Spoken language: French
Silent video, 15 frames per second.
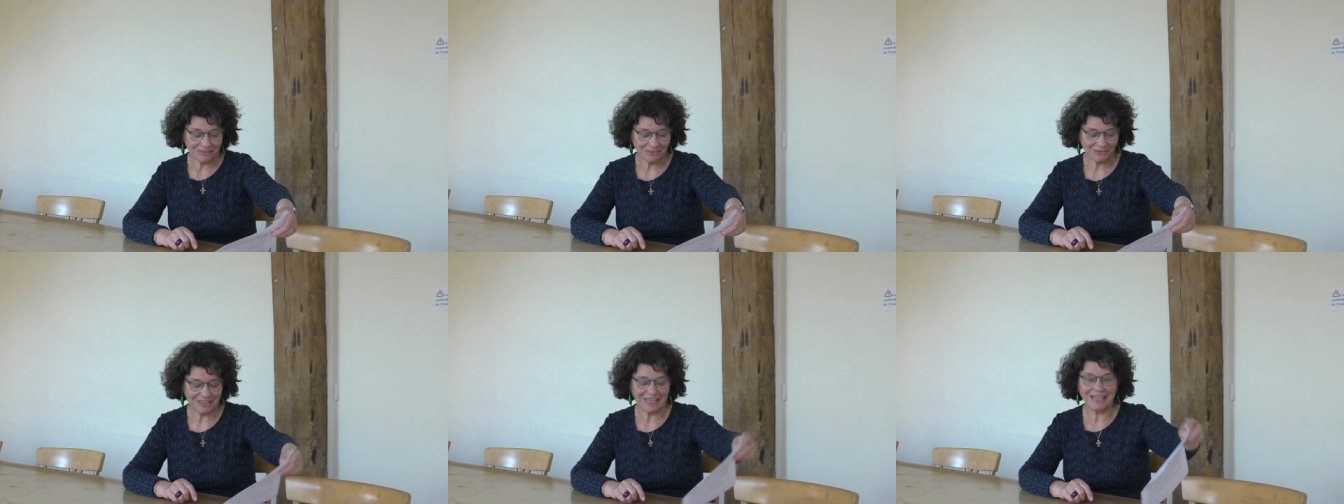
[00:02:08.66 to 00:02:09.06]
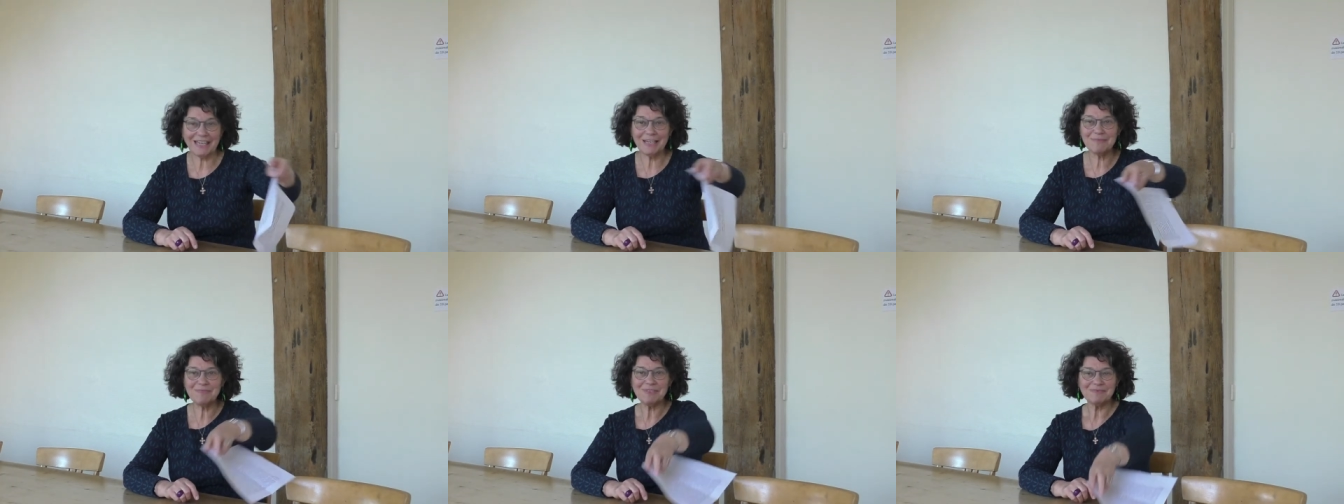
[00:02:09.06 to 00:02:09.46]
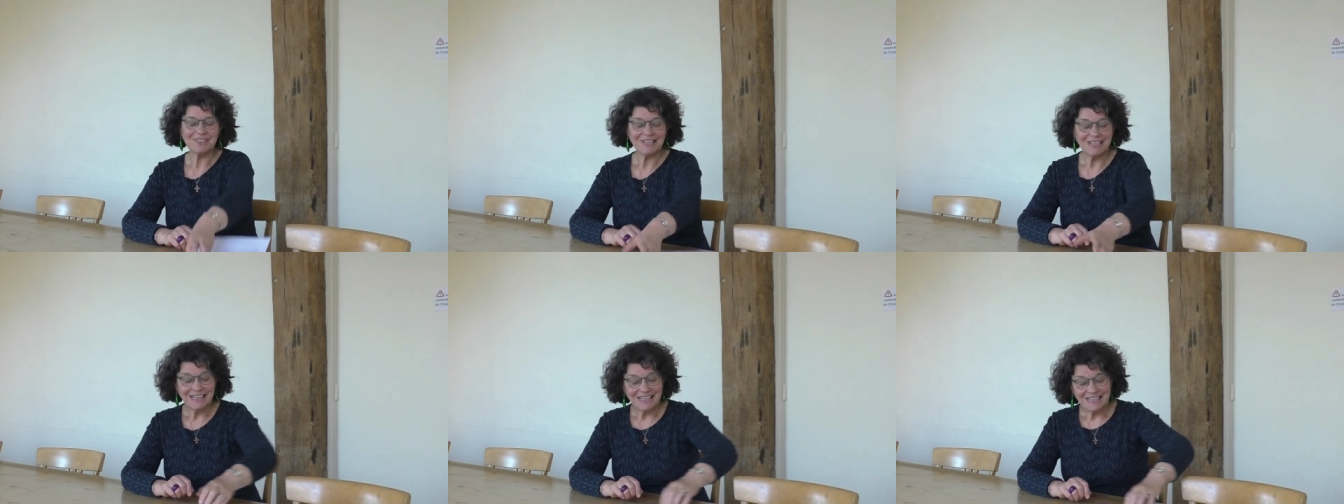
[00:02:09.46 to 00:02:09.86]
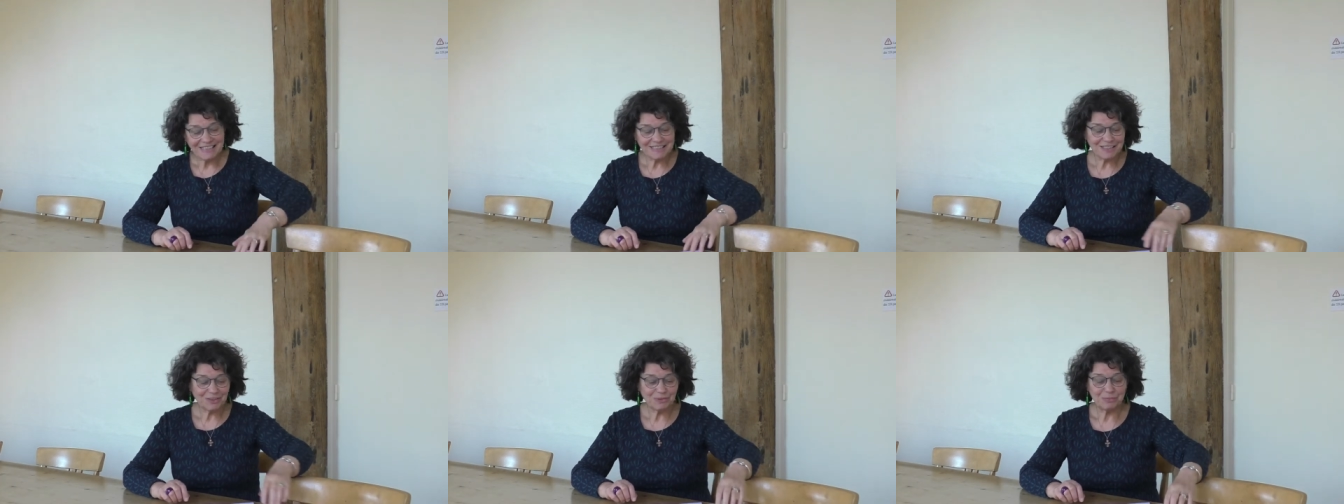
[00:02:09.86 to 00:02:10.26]
en carême, les
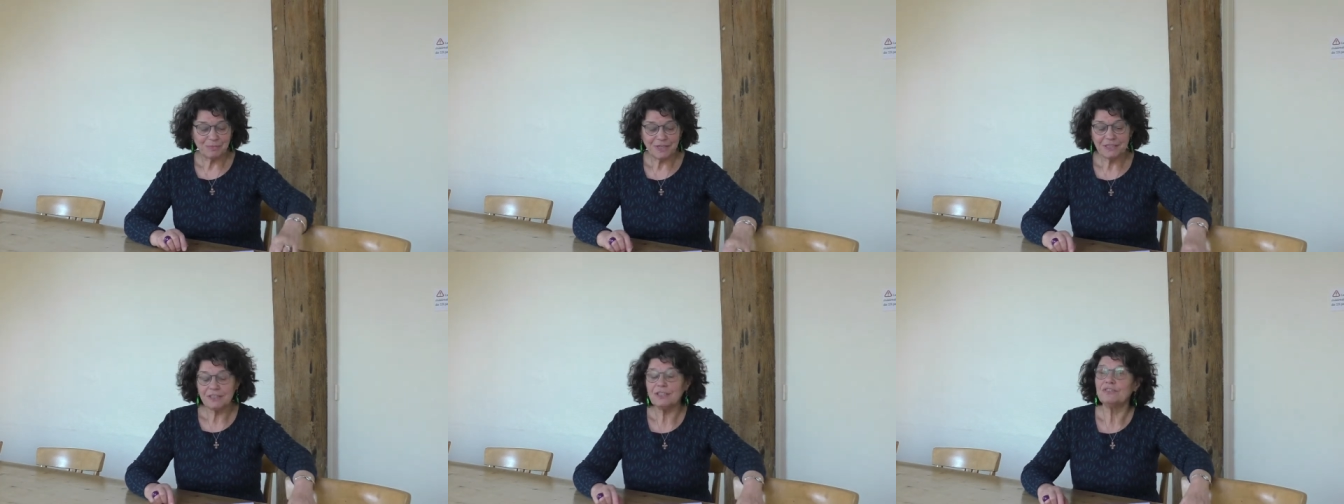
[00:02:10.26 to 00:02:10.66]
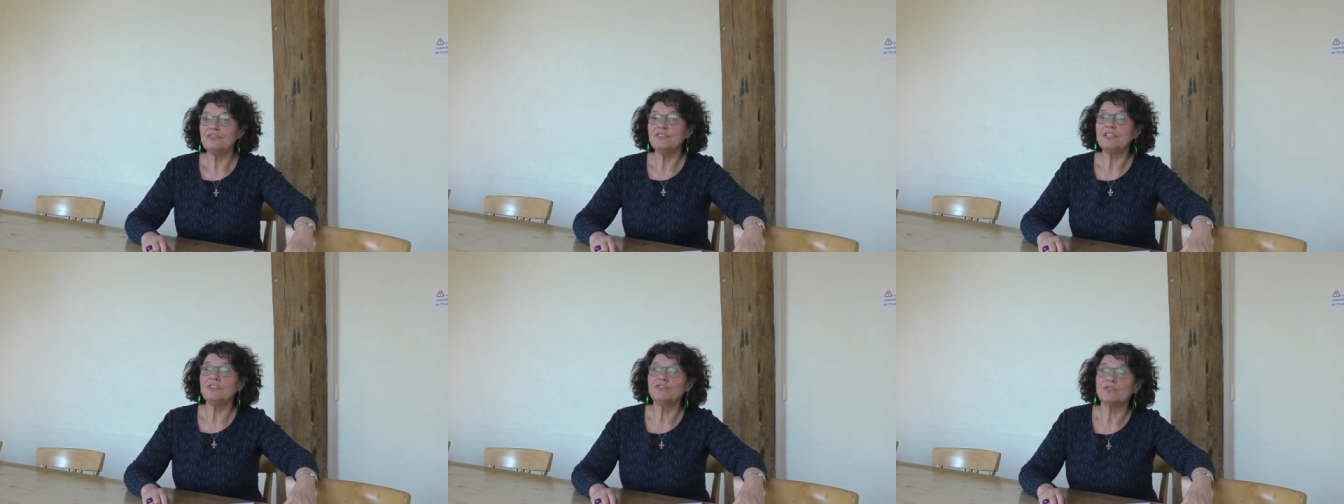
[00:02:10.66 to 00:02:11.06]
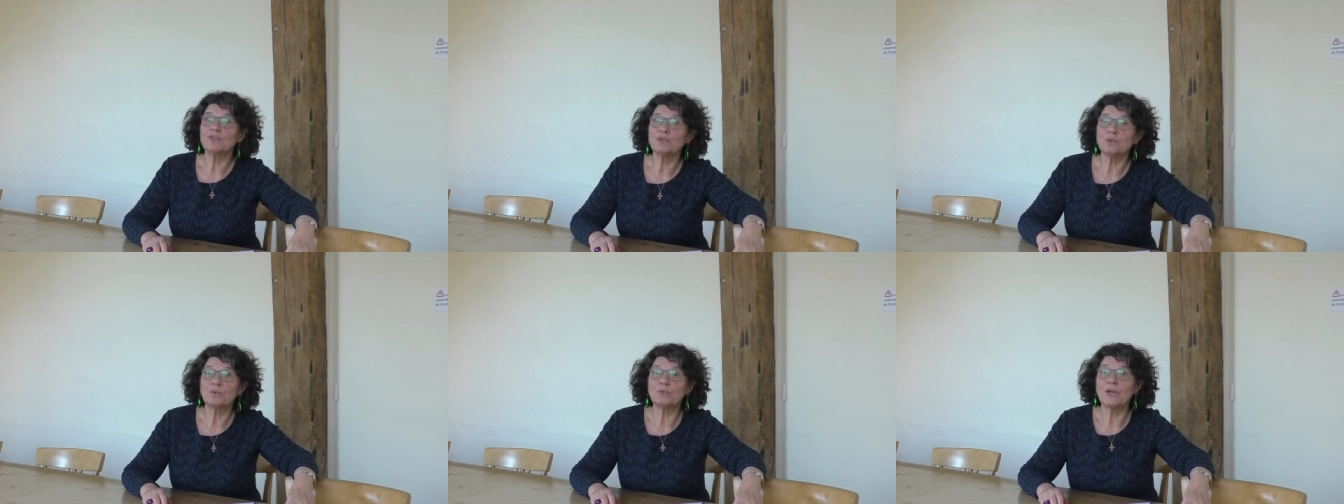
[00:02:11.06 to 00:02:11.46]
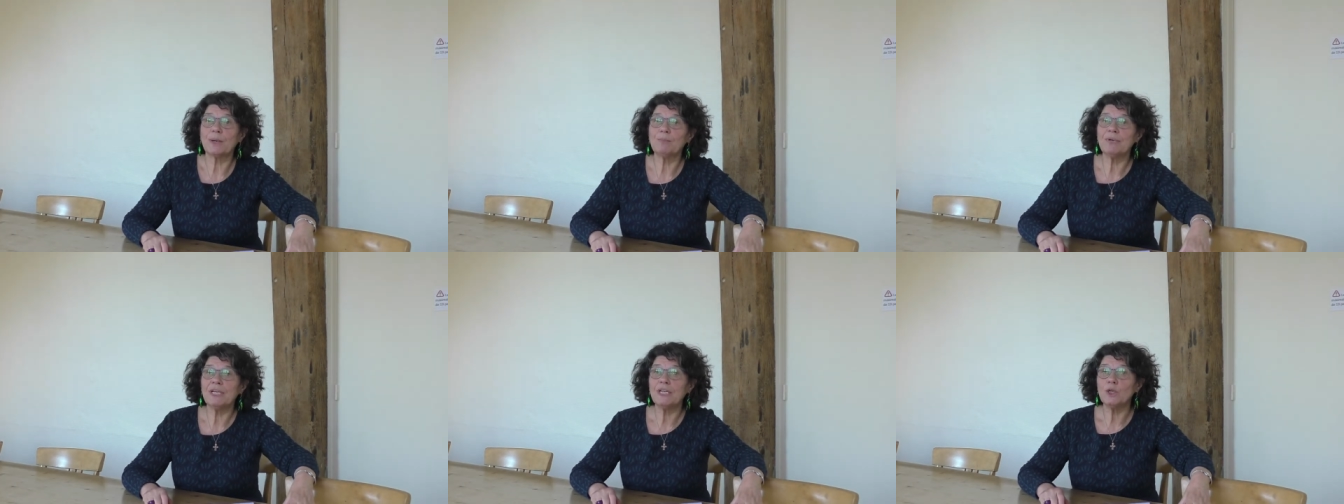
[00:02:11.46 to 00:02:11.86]
catéchumènes vivent ce qu'on
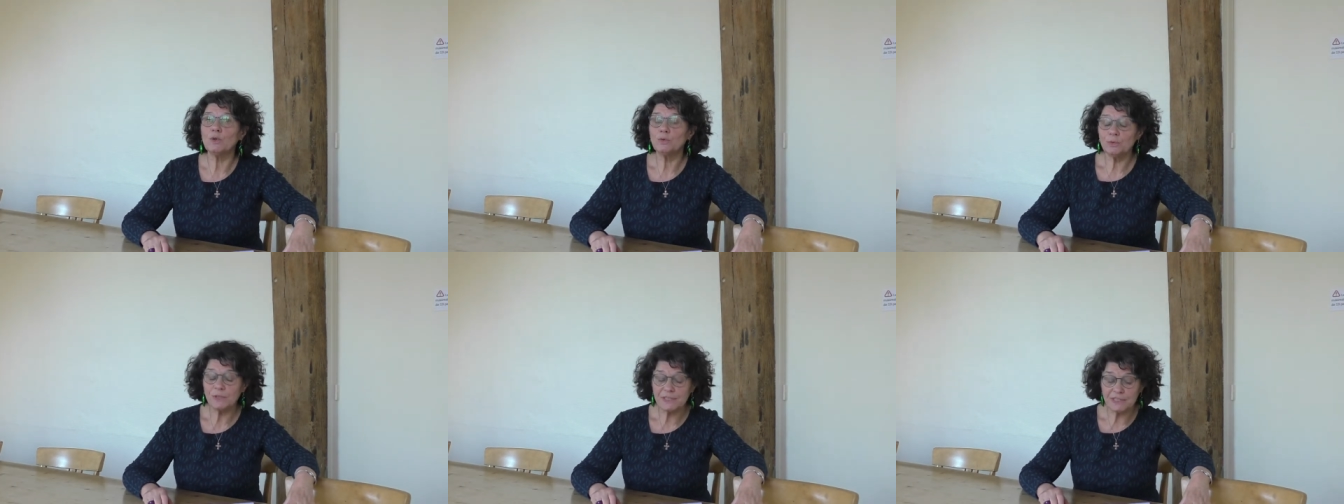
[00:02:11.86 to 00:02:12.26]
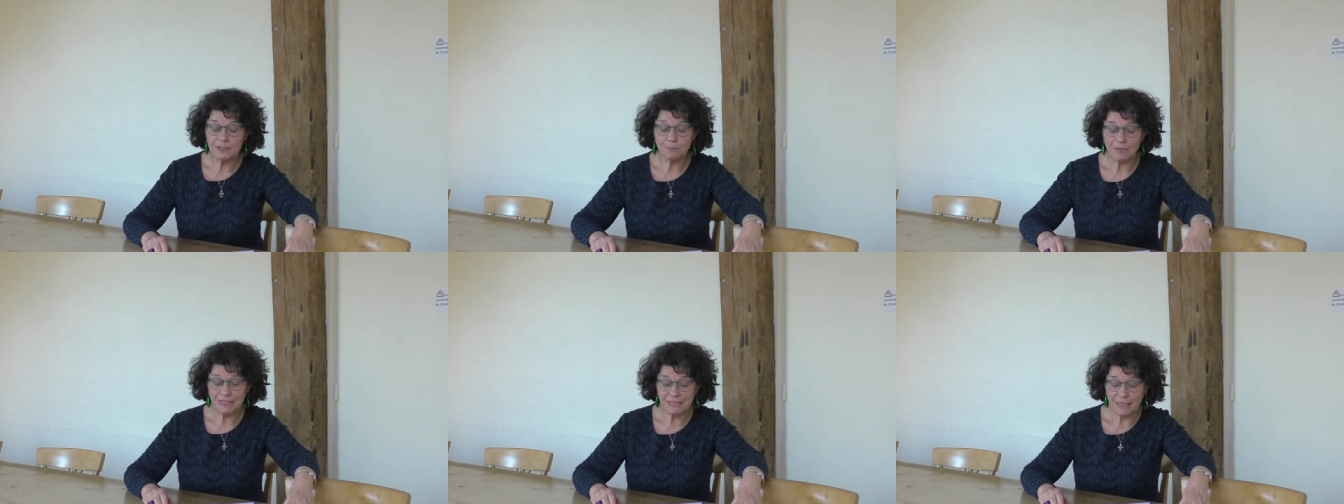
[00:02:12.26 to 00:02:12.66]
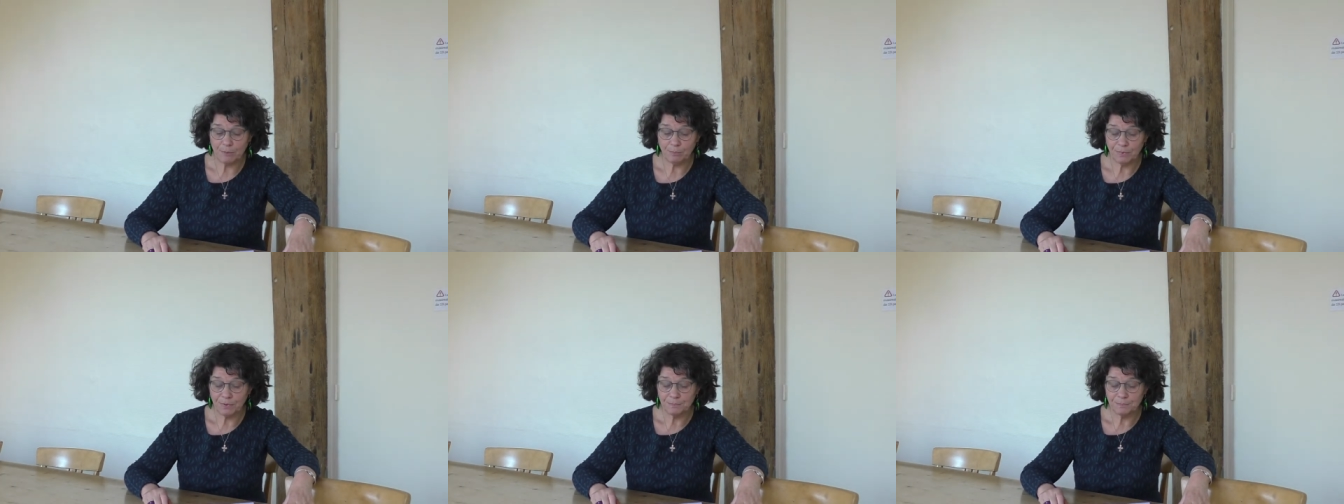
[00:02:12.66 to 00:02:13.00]
appelle l'ultime étape,